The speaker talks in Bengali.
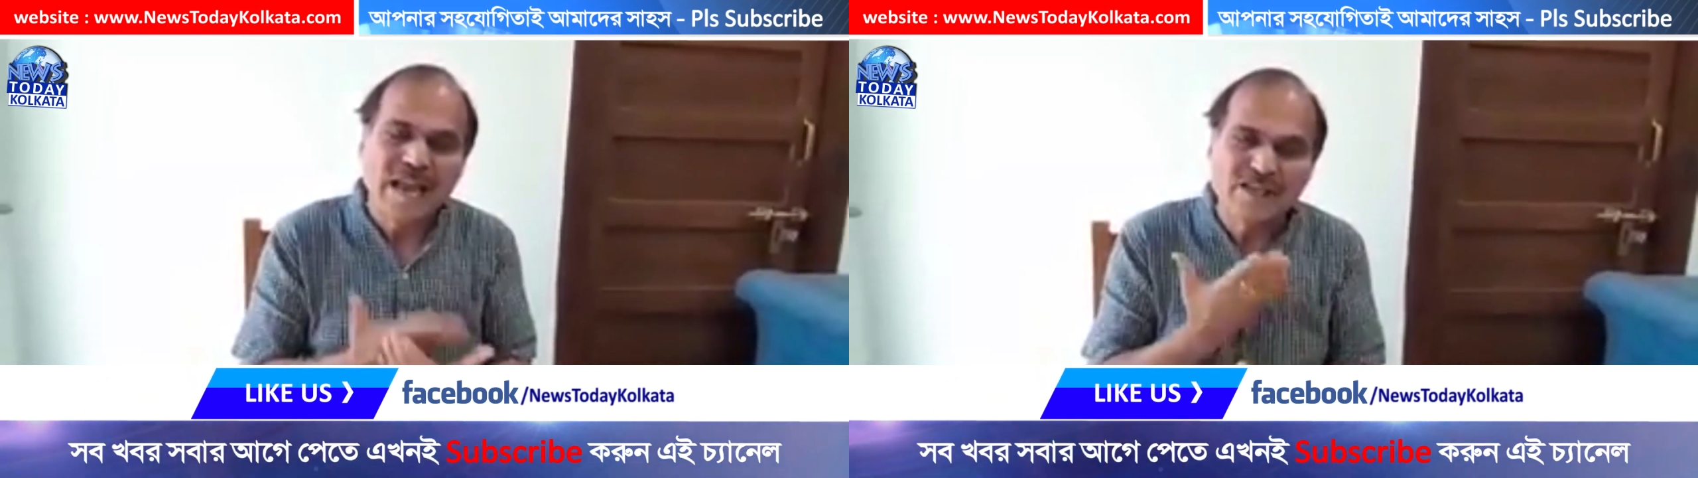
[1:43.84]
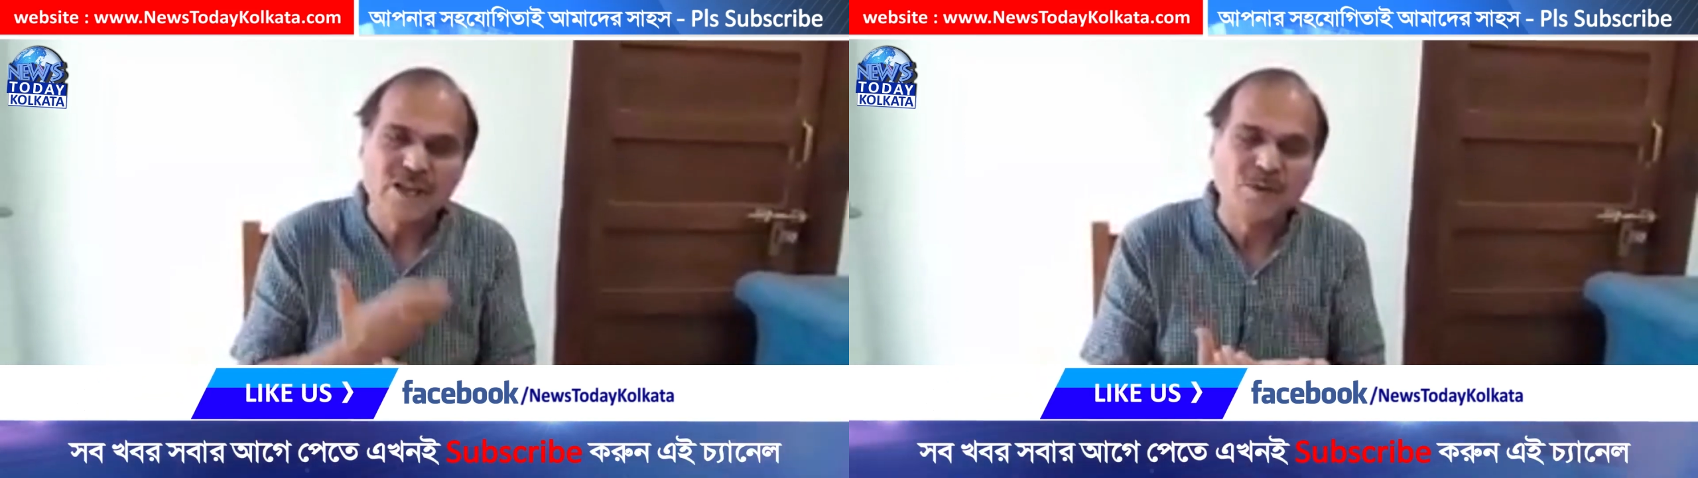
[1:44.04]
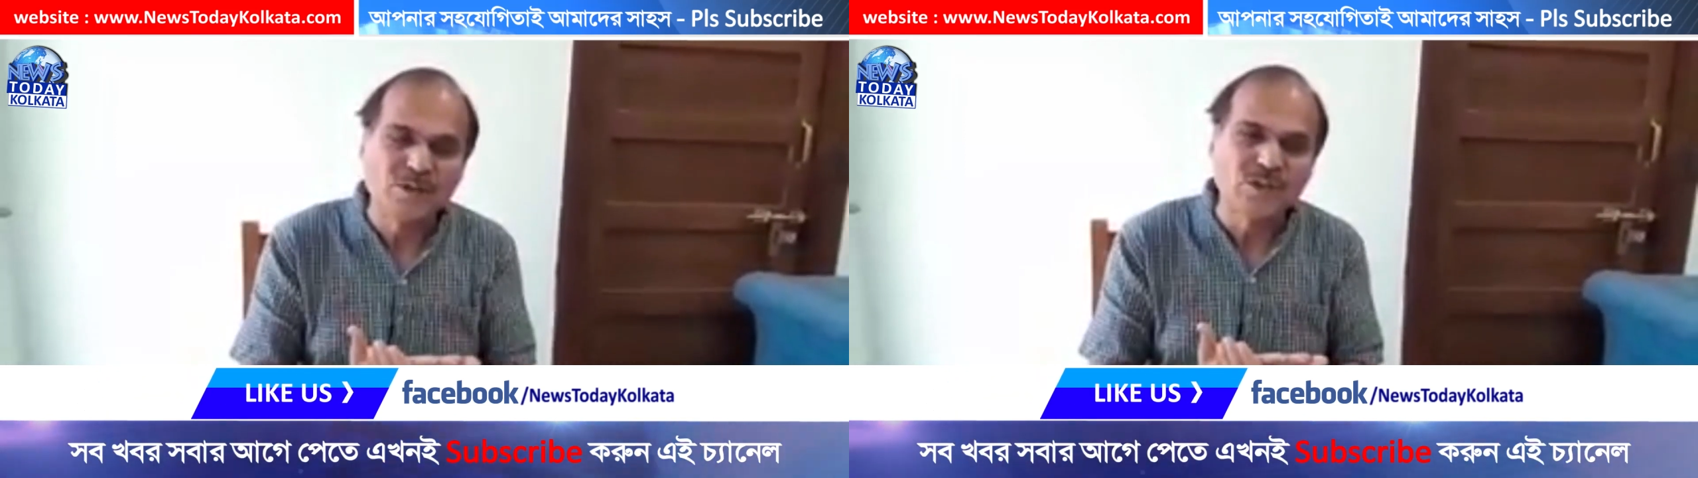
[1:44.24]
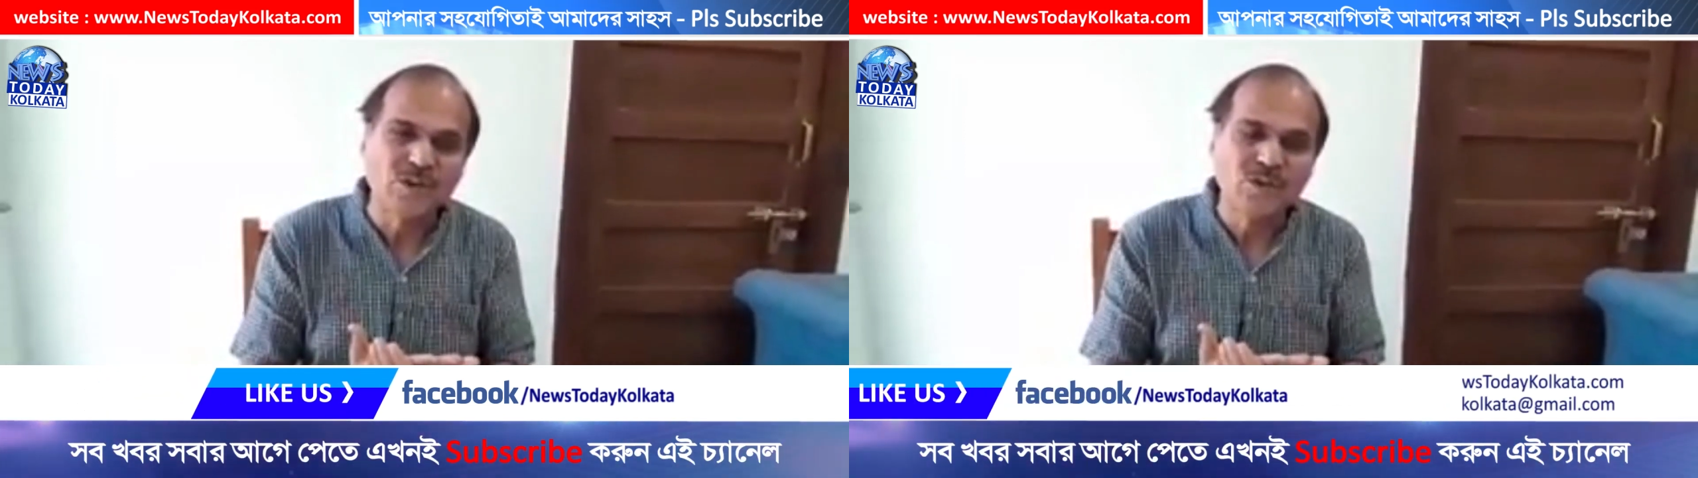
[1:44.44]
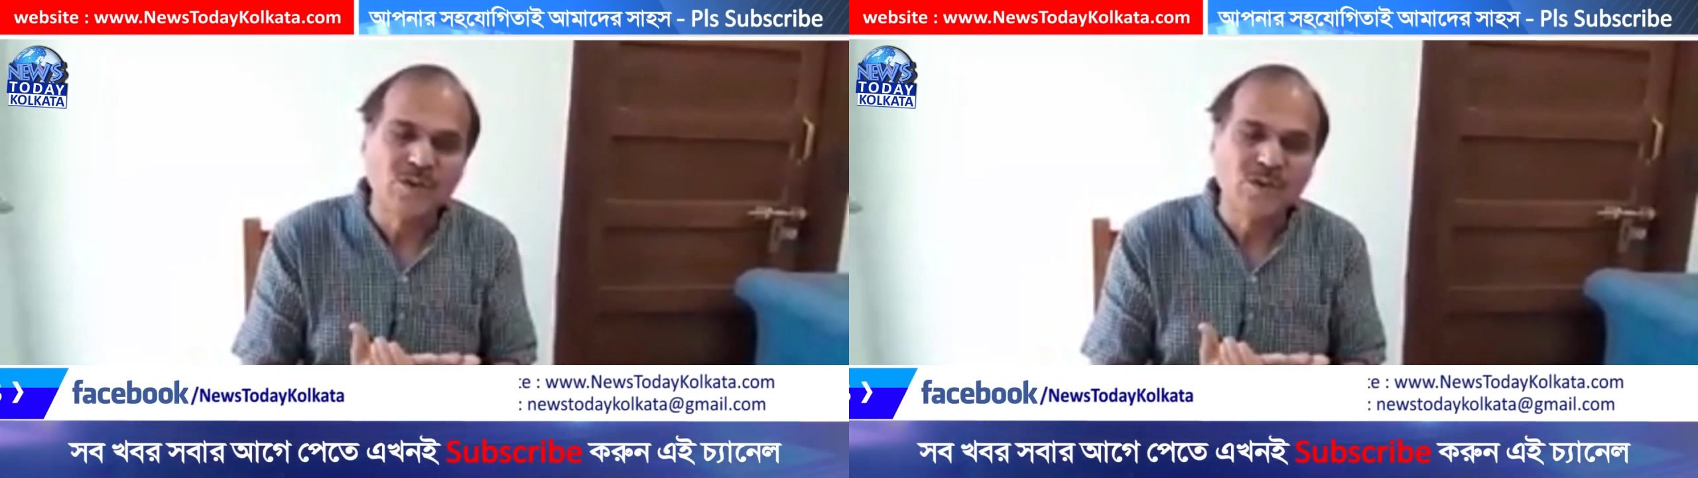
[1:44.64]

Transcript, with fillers: এই সমস্ত